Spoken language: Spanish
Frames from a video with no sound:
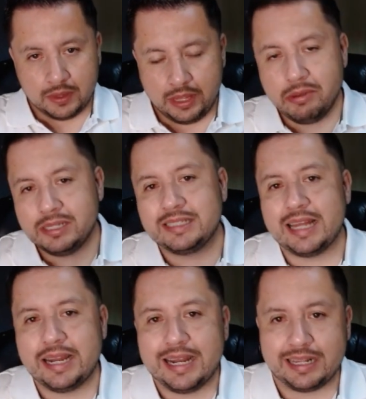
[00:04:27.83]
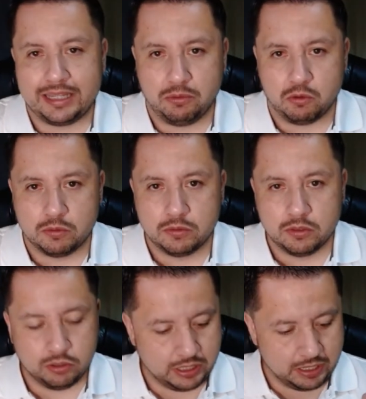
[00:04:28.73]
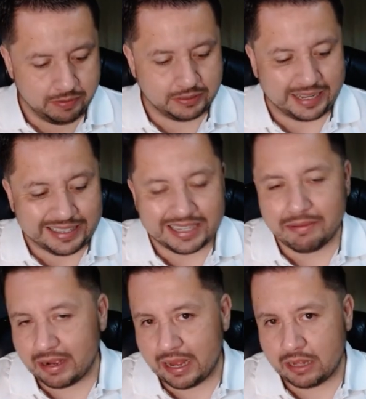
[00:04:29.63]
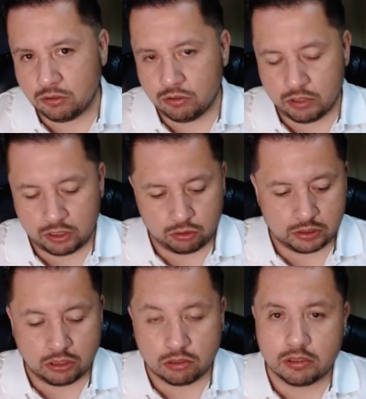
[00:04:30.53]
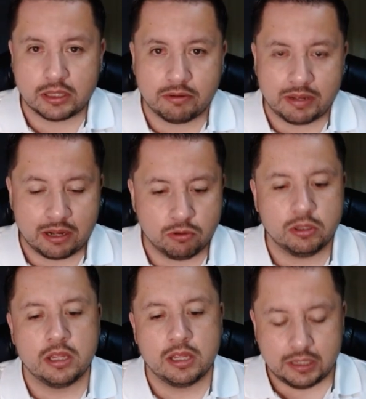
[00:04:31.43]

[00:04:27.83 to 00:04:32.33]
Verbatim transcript: Debes estar en activo. O sea, debes estar trabajando en tu centro de trabajo,